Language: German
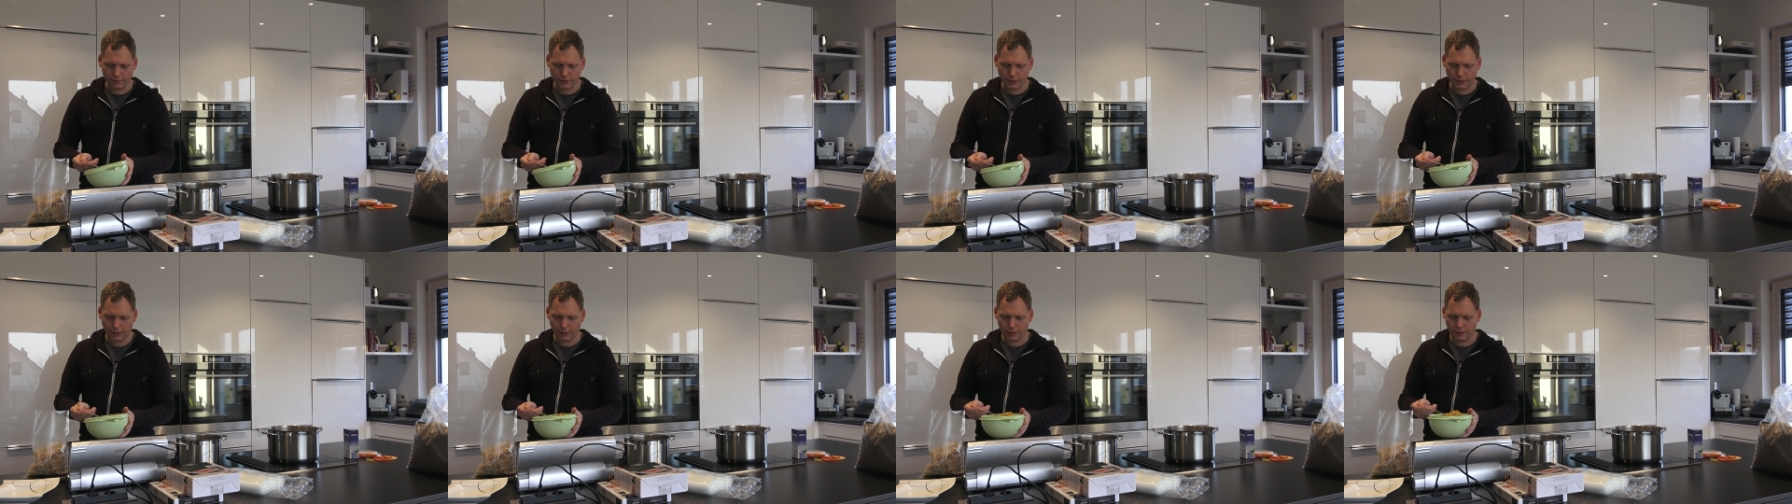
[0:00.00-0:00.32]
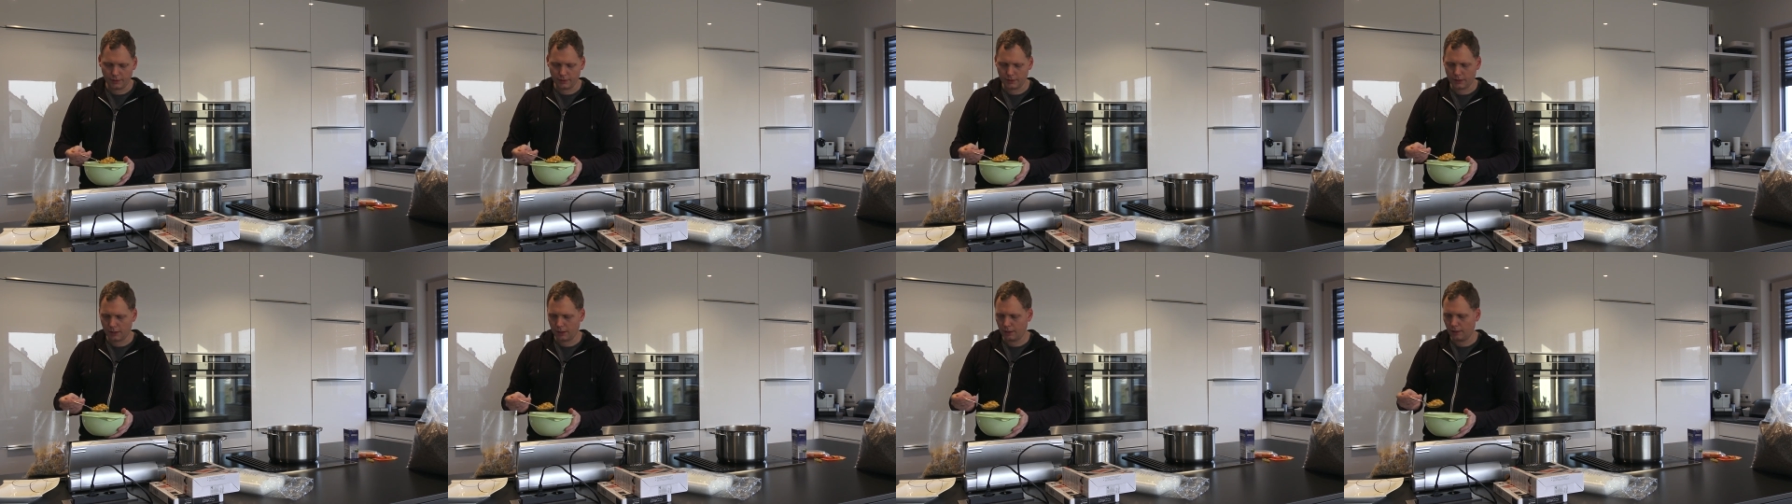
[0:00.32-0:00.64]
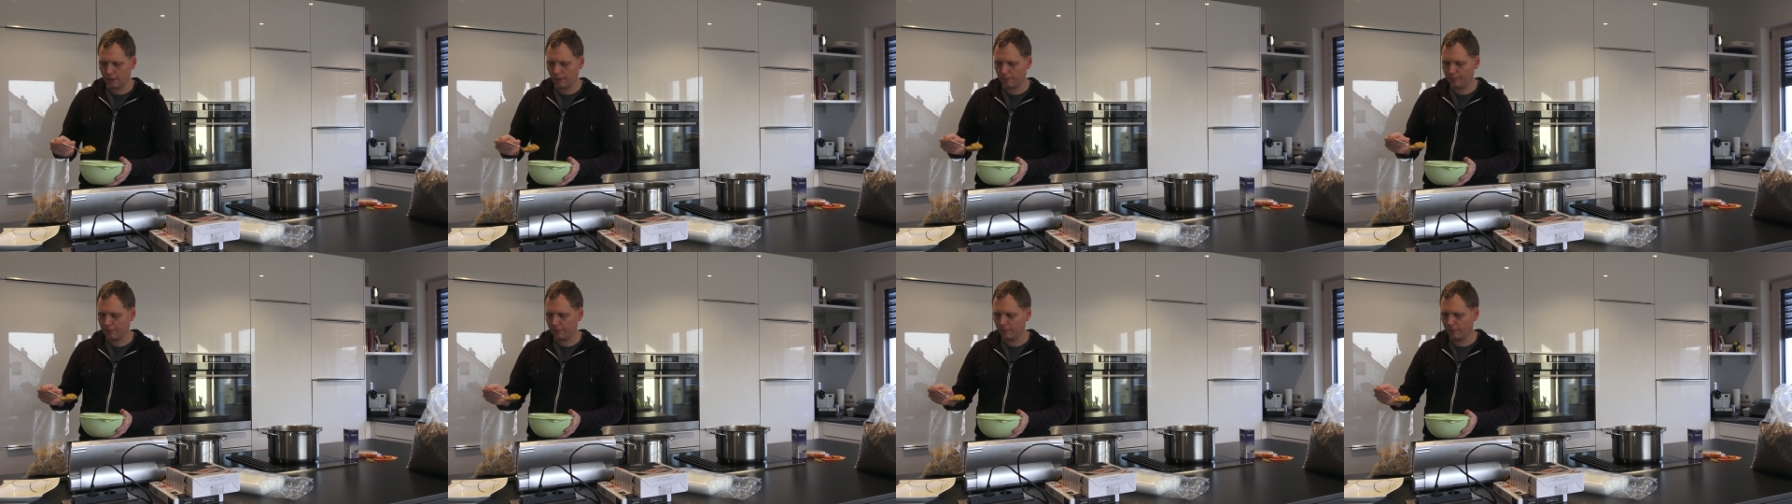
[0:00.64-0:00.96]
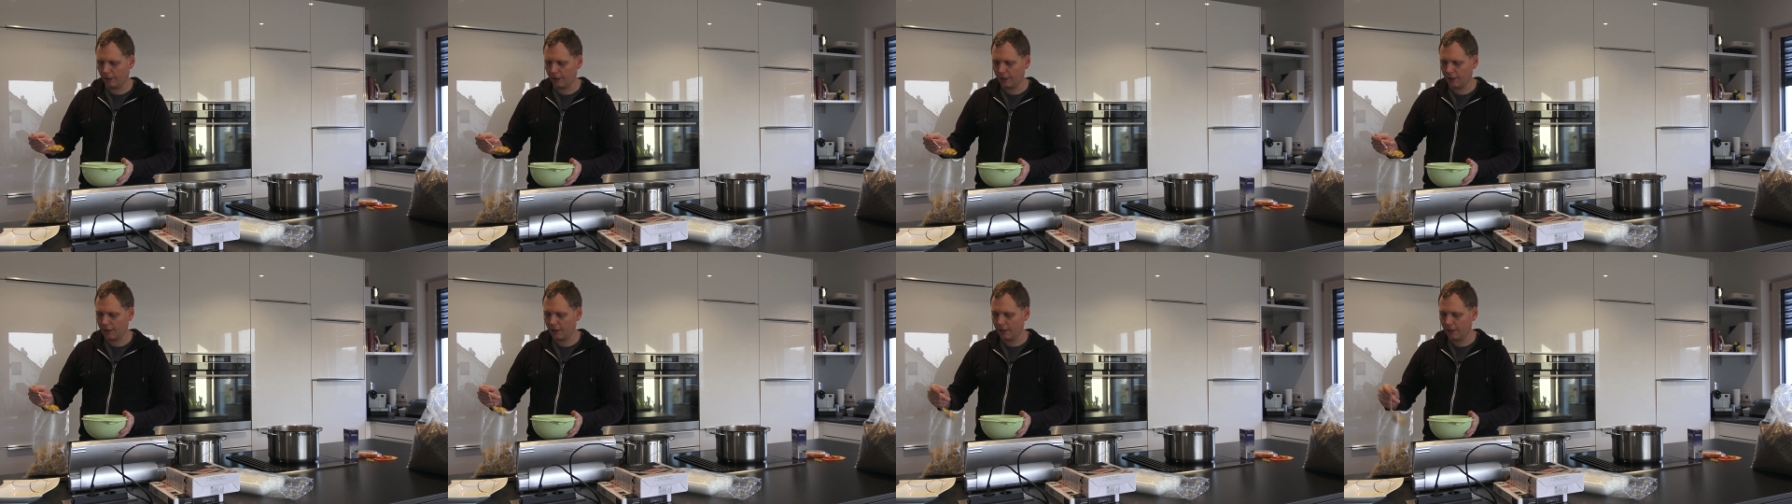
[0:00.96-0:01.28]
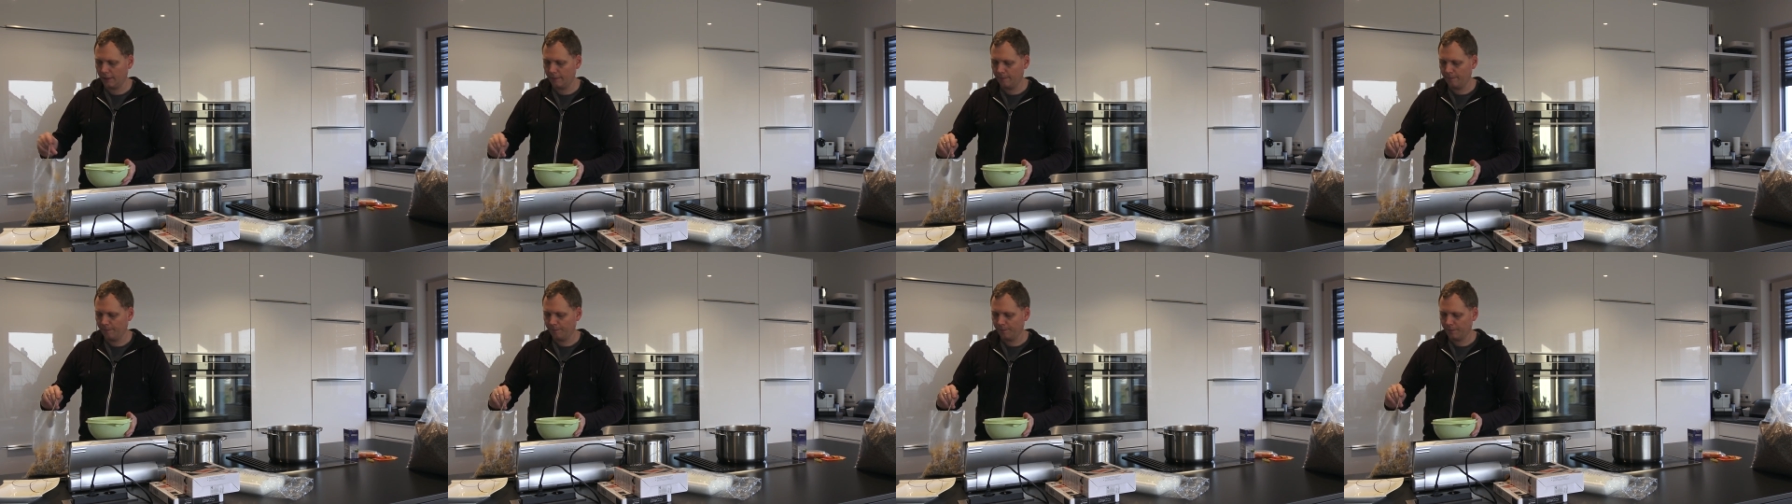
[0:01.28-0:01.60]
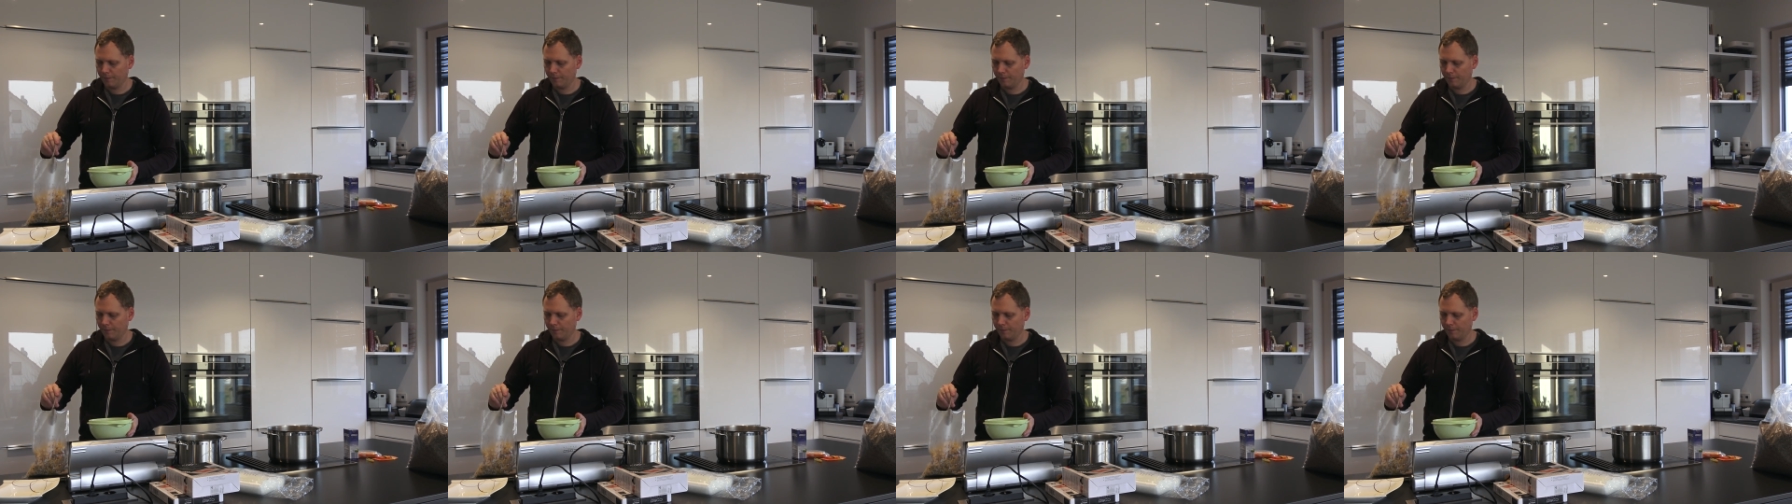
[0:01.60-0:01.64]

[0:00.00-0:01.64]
Das hatte ich gesagt gehabt, manche,